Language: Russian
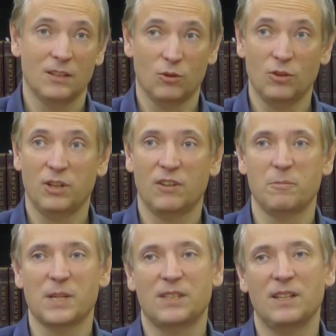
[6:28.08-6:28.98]
Но
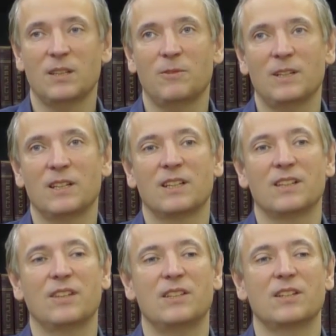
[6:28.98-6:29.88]
вместо этого
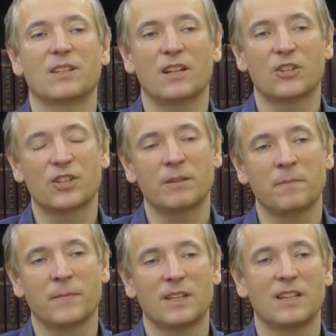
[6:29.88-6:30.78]
на день раньше
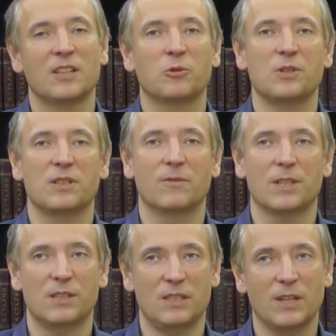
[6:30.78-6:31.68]
то есть
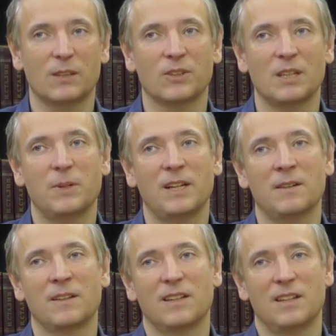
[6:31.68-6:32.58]
29
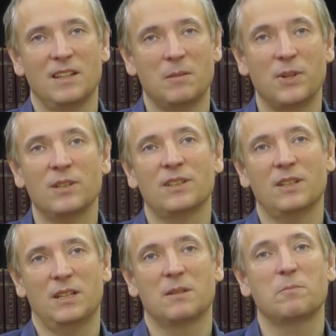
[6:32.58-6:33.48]
ноября,
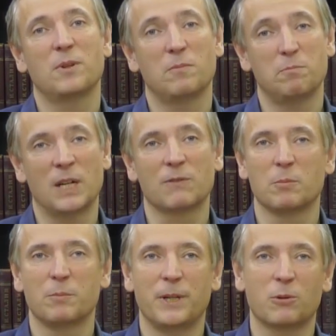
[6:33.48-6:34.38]
белые
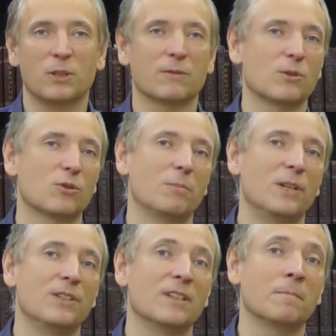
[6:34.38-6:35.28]
первыми переходят
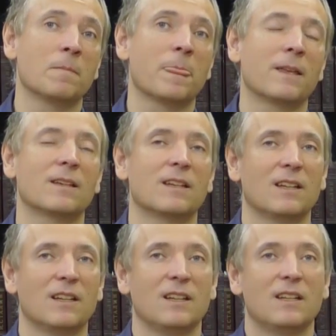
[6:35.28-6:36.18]
наступление.
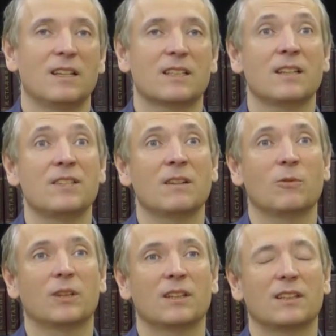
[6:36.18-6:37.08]
Кстати,
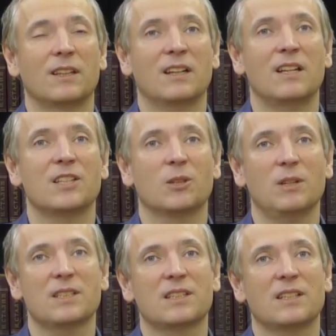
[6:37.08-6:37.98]
вот э, такая
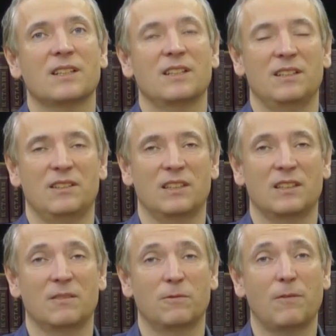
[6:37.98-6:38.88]
ситуация
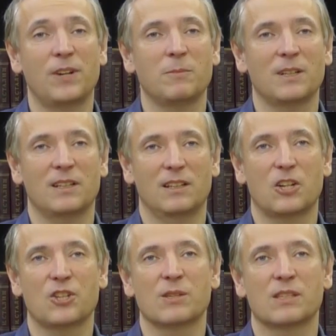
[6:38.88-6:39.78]
во время
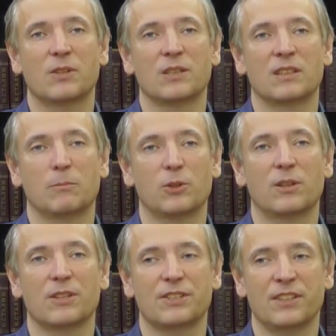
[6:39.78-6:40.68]
гражданской войны
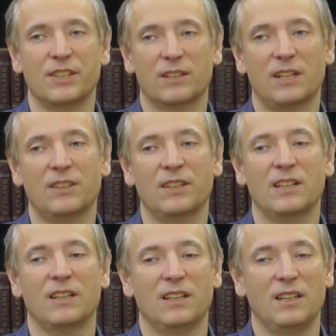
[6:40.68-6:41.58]
наблюдалась
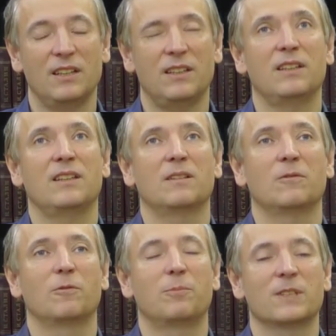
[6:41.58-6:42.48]
неоднократно, и
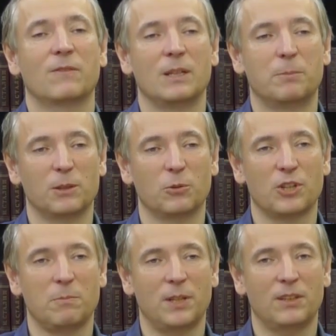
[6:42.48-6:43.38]
в своих
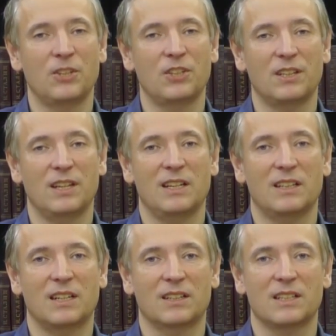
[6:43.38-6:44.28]
предыдущих передачах
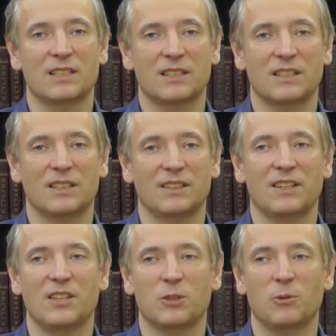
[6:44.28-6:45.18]
я как раз э,
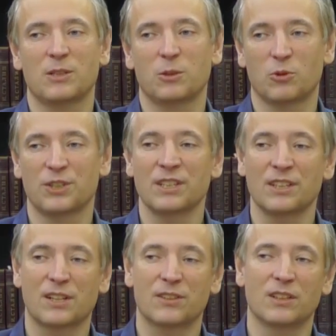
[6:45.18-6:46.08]
такие ситуации тоже
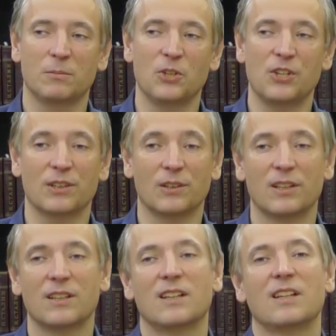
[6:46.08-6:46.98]
неоднократно отмечал.
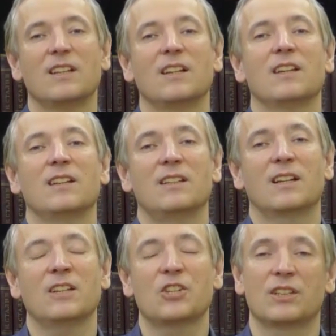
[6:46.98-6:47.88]
И,
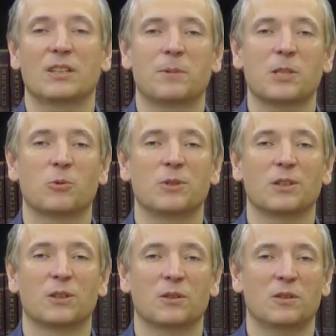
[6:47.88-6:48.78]
конечно, это
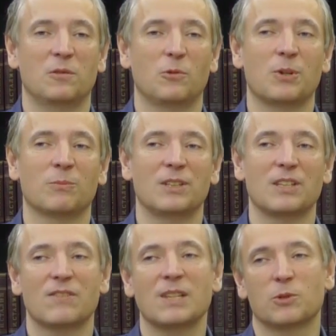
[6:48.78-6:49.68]
происходит, э, в общем-то, не
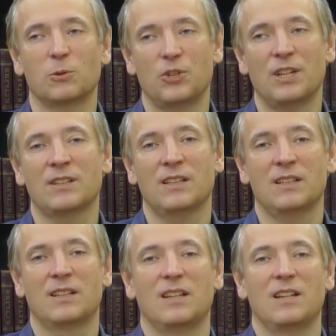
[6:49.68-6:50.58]
совсем
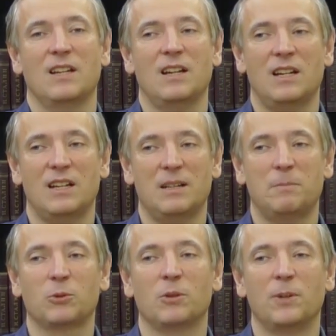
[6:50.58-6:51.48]
случайно, а
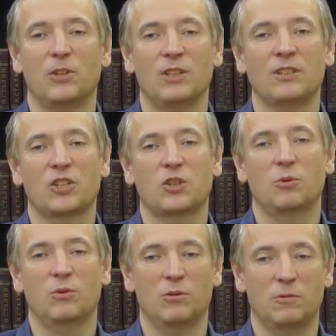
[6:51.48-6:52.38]
по той причине,
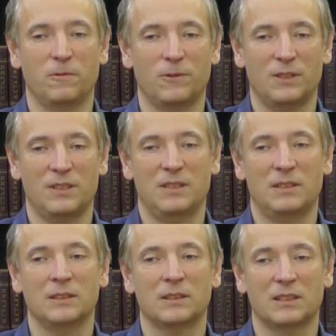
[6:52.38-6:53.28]
что
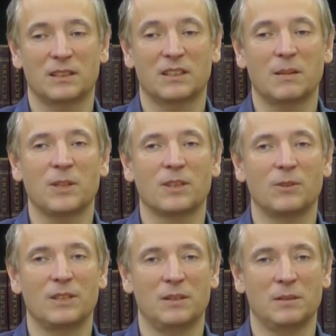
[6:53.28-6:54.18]
в
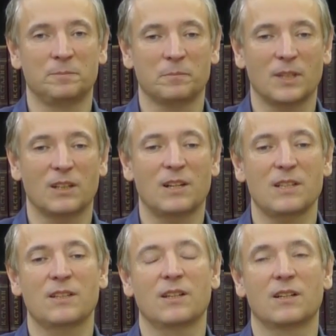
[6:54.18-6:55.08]
командовании
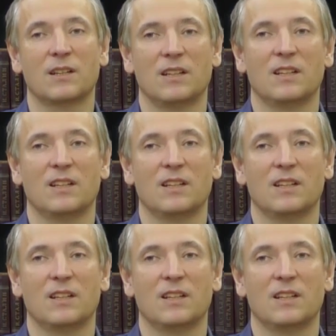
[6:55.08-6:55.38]
красных